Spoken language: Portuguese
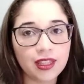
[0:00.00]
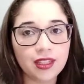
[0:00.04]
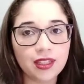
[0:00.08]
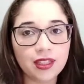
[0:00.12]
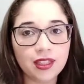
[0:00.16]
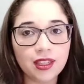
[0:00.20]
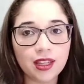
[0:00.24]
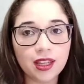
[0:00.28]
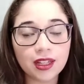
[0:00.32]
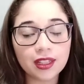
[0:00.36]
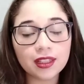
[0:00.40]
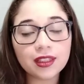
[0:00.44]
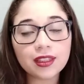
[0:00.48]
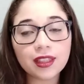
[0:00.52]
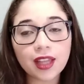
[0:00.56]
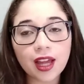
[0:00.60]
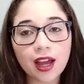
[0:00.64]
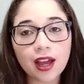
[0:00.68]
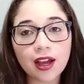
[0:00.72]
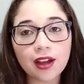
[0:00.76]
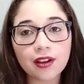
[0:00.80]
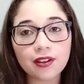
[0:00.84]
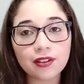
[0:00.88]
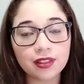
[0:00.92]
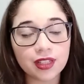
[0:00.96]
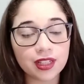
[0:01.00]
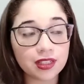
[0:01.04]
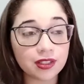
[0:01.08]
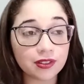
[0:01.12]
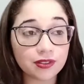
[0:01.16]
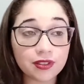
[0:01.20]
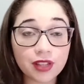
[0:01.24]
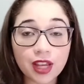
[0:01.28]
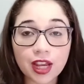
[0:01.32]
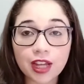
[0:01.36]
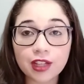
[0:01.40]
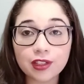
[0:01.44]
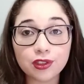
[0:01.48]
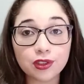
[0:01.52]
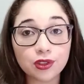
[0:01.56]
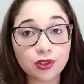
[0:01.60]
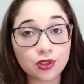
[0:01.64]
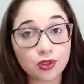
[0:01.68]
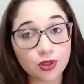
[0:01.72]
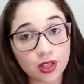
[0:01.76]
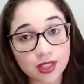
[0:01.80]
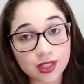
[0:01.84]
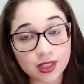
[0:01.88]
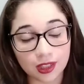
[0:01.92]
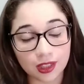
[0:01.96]
E ele tá nessa viagem
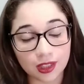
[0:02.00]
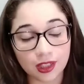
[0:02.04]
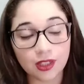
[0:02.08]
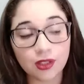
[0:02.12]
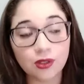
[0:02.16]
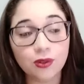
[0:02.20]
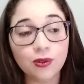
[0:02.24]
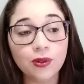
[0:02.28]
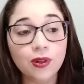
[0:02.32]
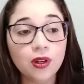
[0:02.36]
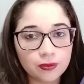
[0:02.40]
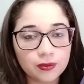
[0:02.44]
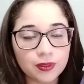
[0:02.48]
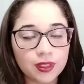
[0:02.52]
sozinho,